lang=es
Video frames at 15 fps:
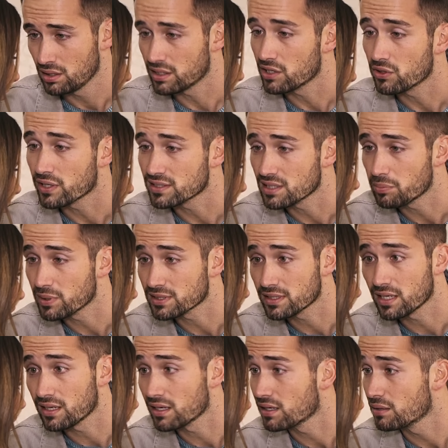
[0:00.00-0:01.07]
Y quiero que sepas
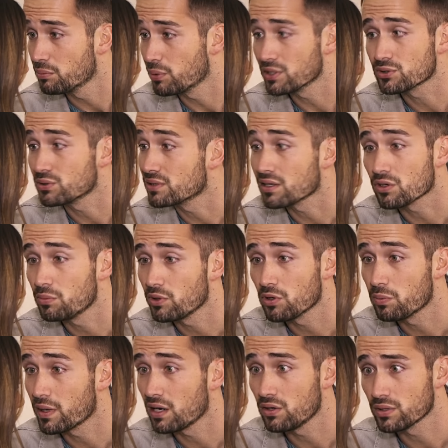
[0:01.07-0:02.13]
que puedes contar conmigo
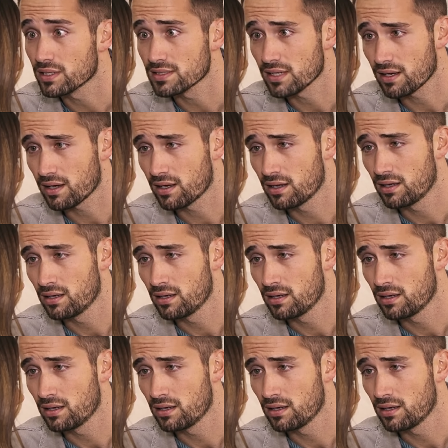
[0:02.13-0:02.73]
para lo que sea.